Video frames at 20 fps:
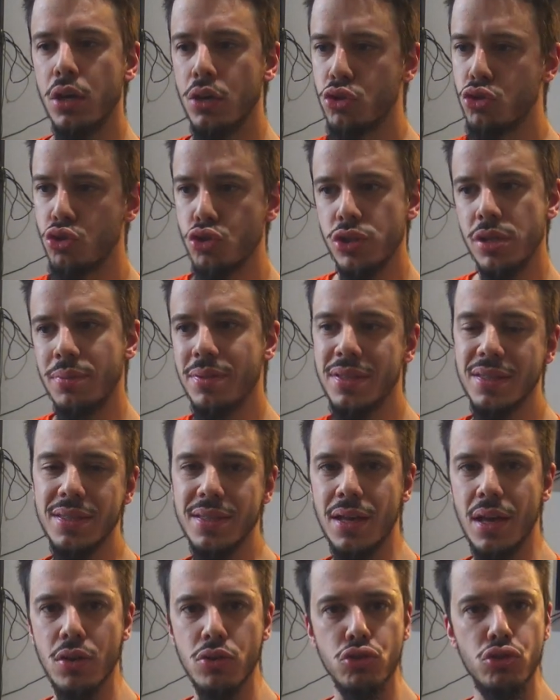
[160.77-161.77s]
juste des petites
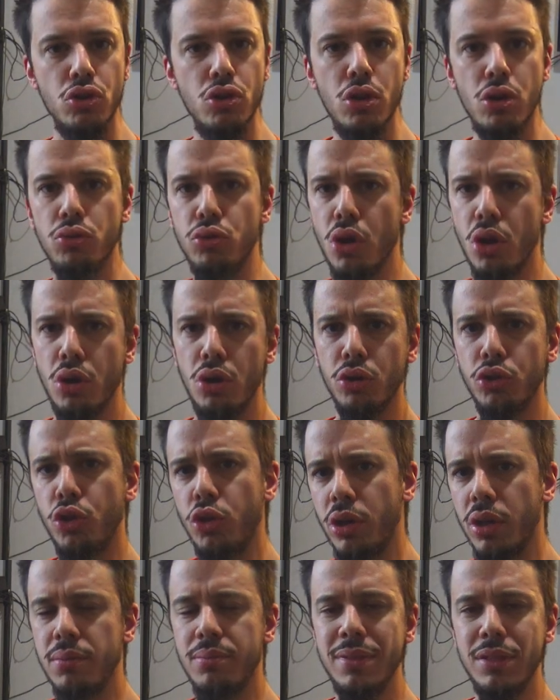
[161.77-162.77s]
séances de 1 heure, 1
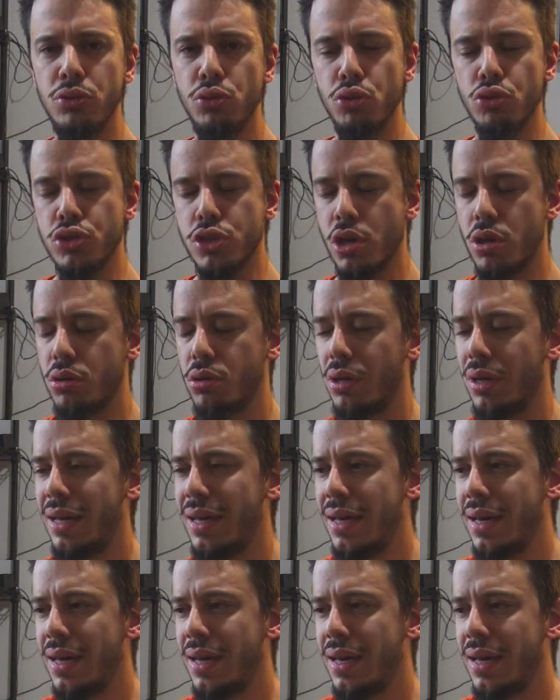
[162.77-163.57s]
heure et demie, 2 heures.